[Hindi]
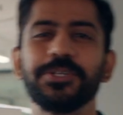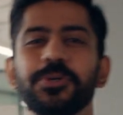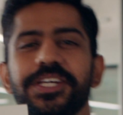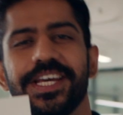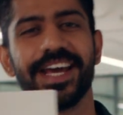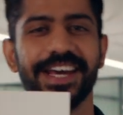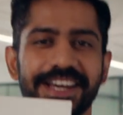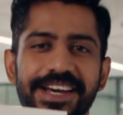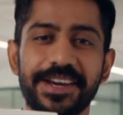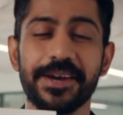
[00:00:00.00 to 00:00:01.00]
क्योंकि ये है
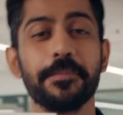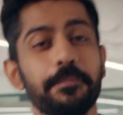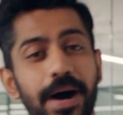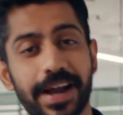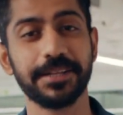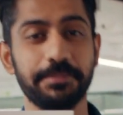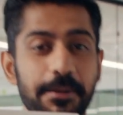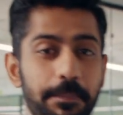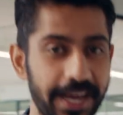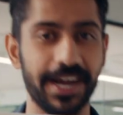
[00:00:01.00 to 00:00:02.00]
भारत बिल
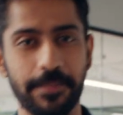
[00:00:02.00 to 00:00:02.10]
पे का